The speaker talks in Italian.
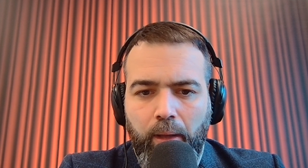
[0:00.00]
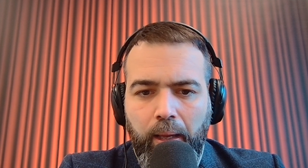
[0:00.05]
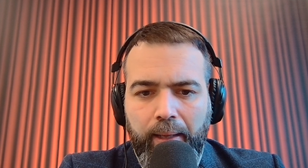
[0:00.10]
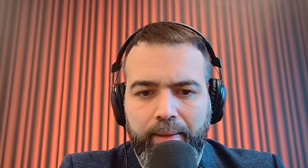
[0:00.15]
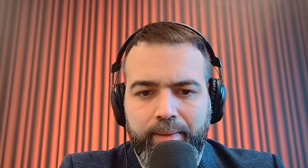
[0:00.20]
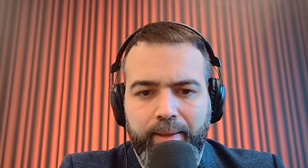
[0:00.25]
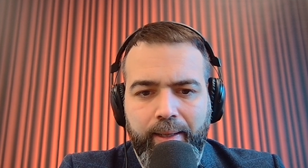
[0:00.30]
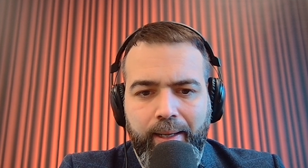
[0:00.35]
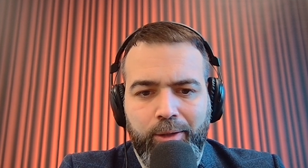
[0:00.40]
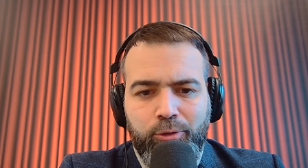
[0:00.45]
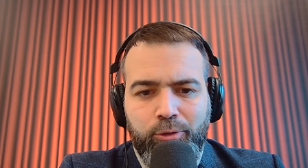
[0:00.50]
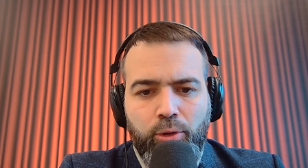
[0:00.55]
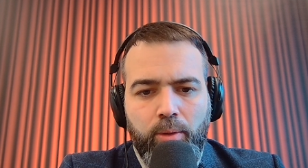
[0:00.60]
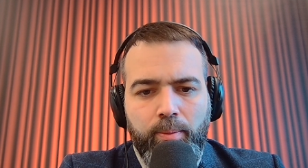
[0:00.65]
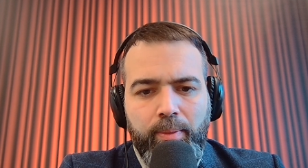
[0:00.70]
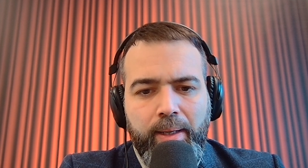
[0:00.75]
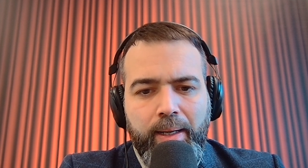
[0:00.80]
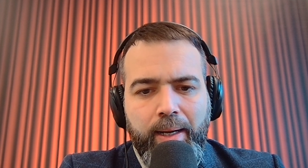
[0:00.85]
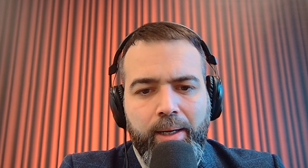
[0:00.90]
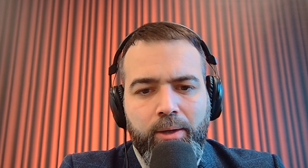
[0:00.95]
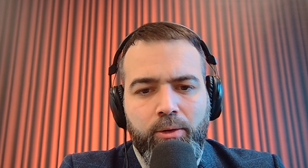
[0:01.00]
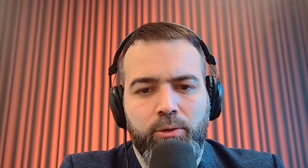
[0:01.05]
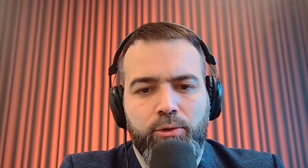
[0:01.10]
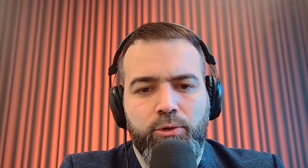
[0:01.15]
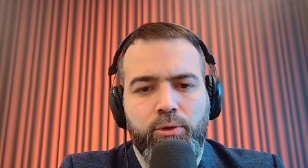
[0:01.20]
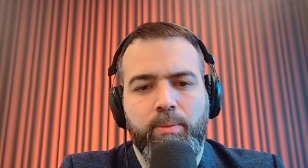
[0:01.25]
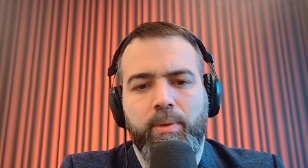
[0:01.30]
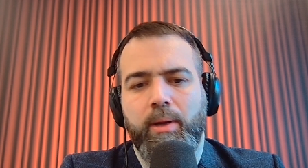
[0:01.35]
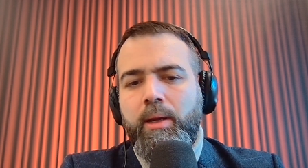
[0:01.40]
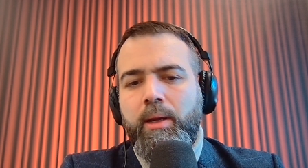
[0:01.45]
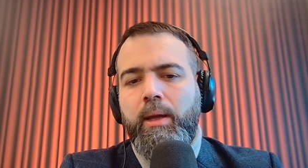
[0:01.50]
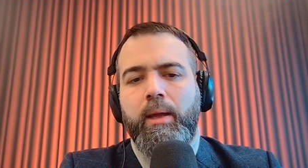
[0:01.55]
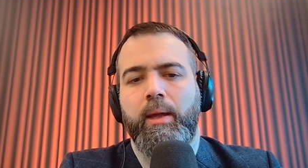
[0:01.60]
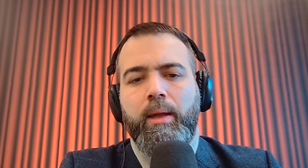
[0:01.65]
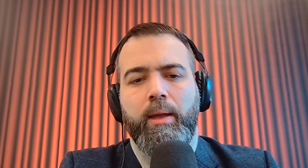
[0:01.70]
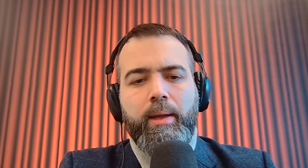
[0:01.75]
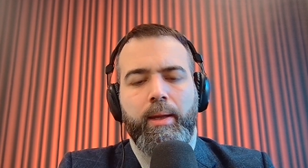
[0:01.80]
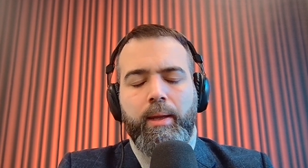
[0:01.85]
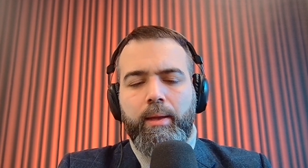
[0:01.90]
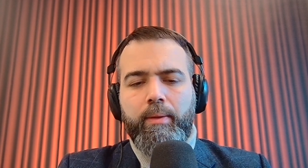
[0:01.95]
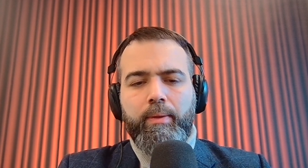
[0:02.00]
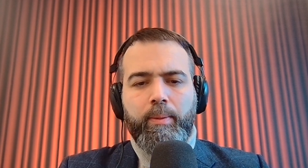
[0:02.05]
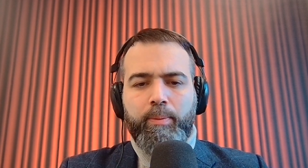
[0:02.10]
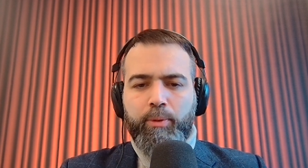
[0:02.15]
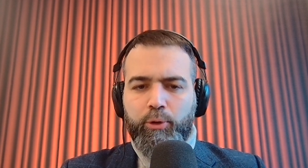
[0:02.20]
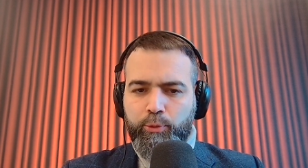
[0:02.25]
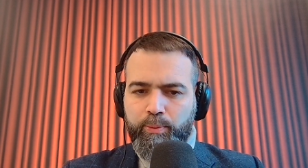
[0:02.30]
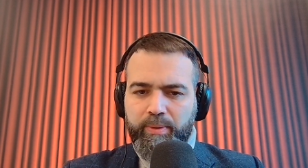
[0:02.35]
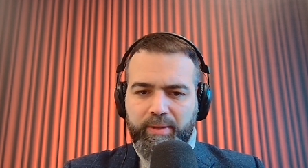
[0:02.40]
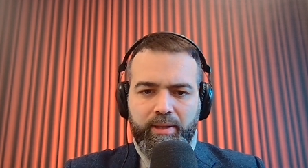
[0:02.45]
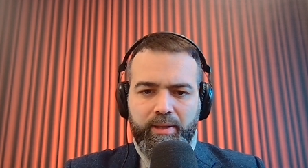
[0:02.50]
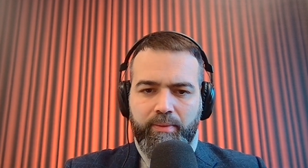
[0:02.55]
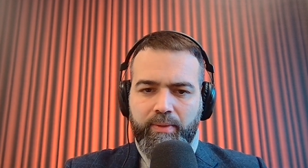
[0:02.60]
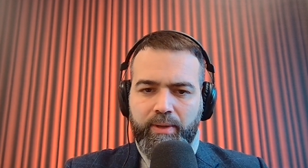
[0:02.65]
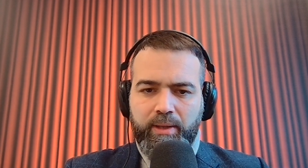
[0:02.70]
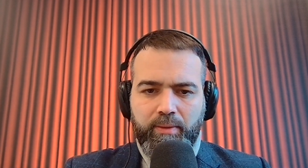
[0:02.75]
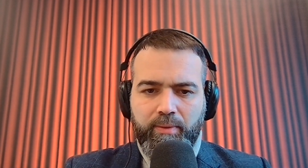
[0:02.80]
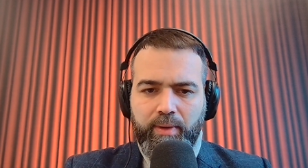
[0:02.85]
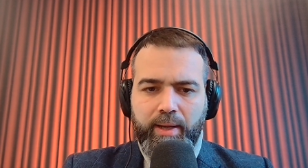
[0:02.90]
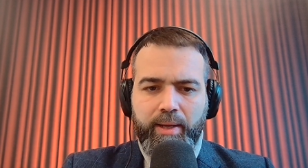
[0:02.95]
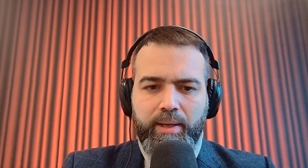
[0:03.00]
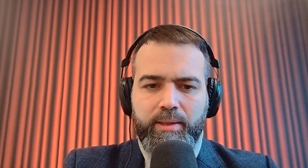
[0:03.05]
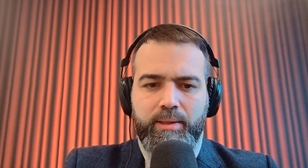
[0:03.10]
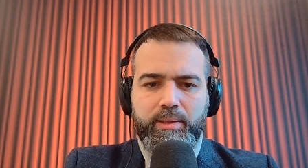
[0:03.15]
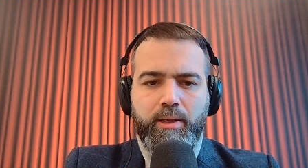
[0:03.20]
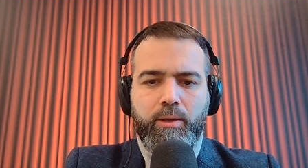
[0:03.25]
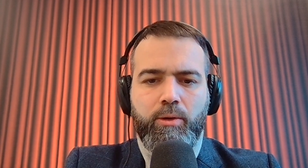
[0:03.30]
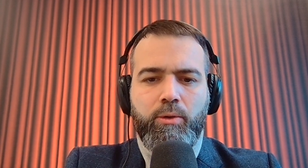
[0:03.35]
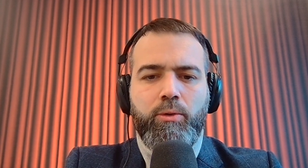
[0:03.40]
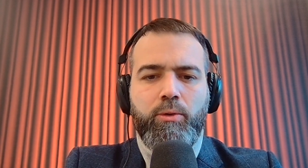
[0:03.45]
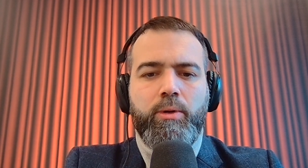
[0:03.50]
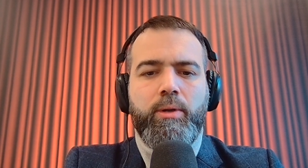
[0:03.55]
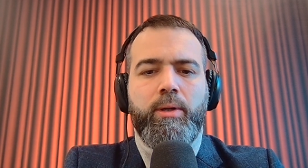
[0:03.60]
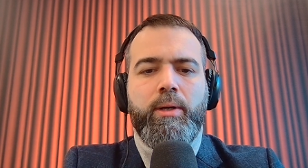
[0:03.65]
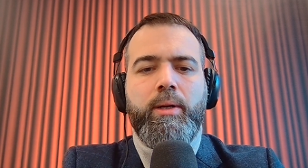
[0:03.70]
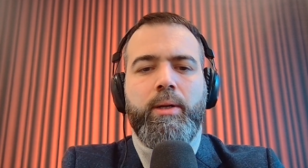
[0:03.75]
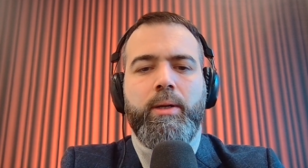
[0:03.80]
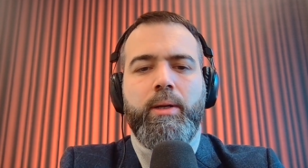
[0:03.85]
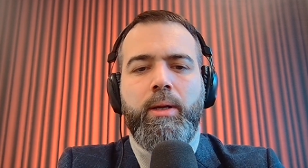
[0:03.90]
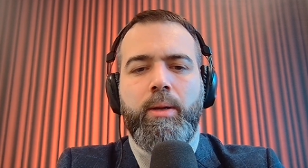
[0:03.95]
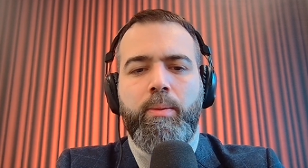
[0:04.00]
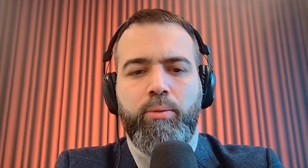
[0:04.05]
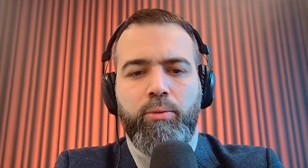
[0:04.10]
a teatro a Milano, insomma, e da prospettive diverse, con eh,